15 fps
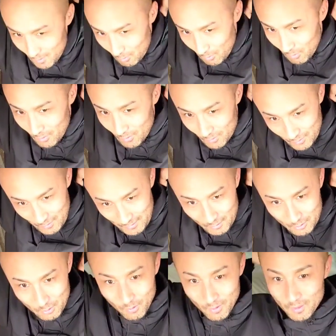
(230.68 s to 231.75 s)
まあこう、な
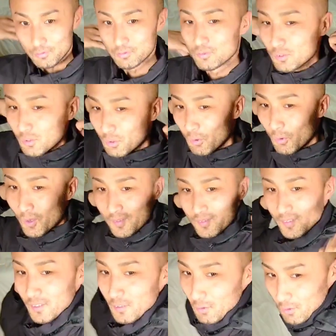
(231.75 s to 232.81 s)
んでしょうかね。フードのお
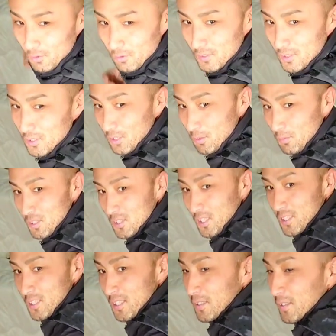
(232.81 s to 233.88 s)
飾りというにしても、し
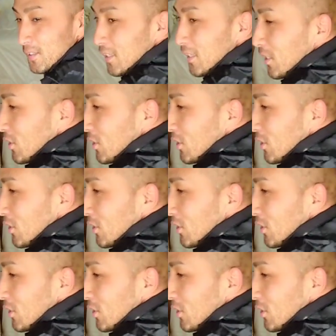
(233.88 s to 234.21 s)
かし、